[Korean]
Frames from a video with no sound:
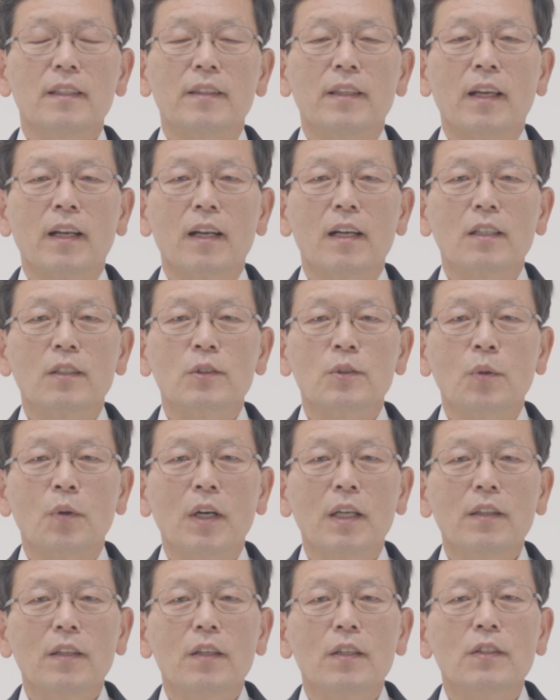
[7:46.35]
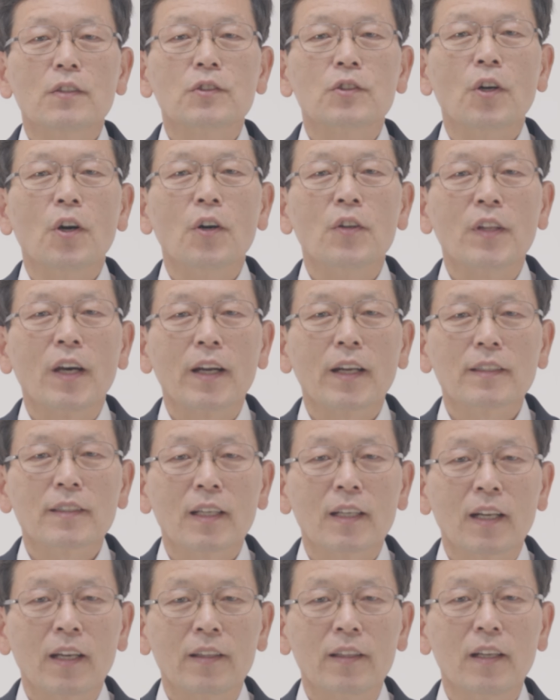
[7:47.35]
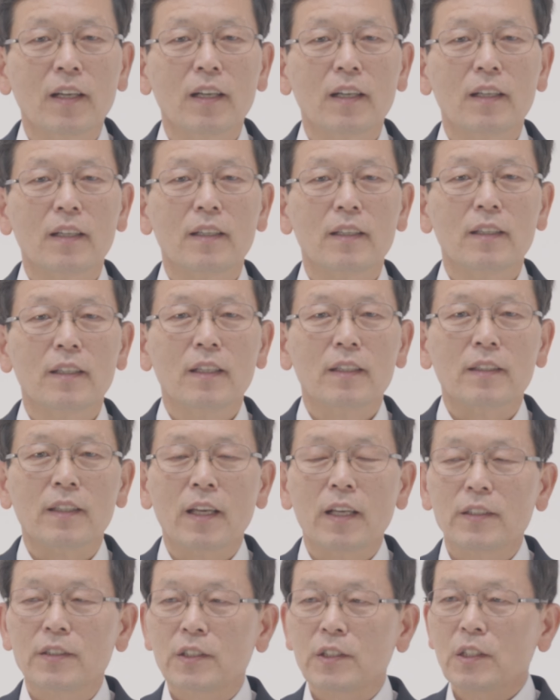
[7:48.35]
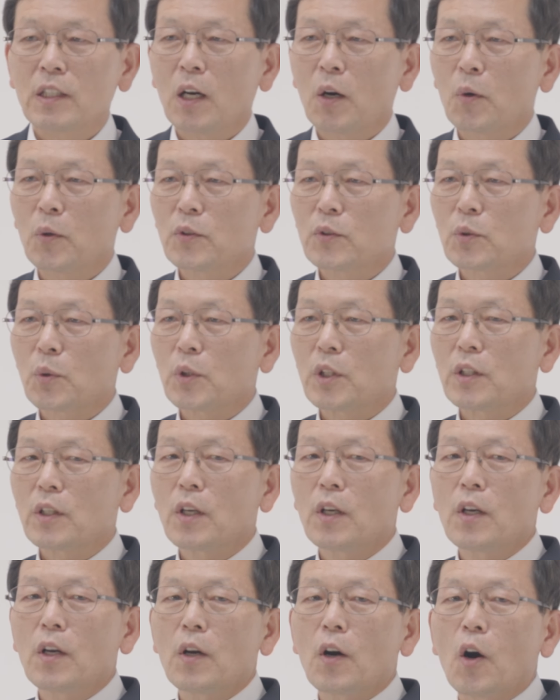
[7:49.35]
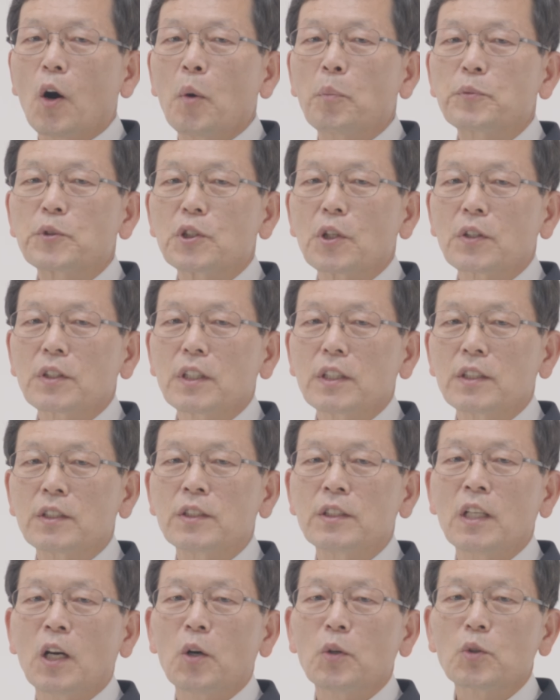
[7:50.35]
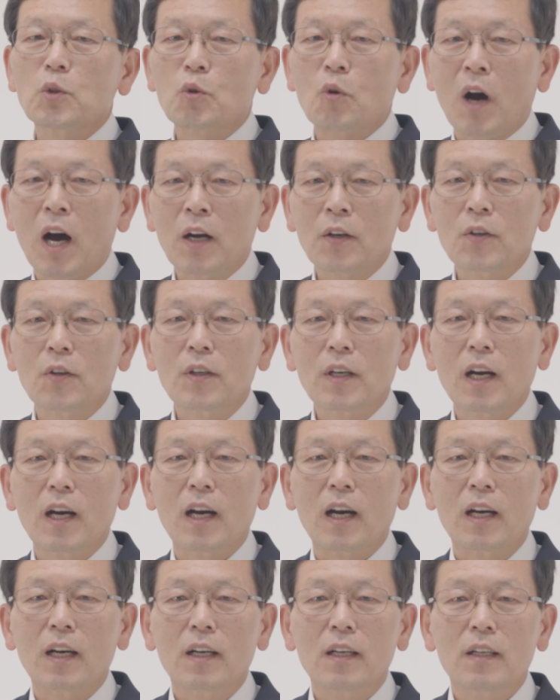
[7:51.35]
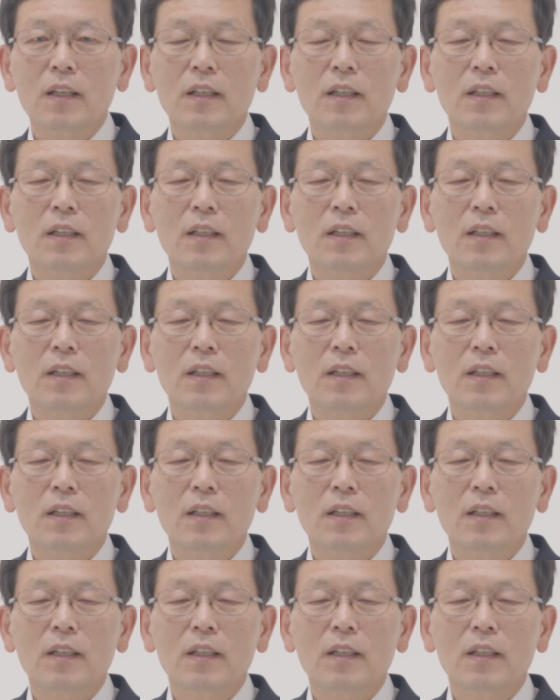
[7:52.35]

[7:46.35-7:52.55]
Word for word: 내가 그동안 선하게 살았나? 내 지나온 소위 업적이, 지나온 과거가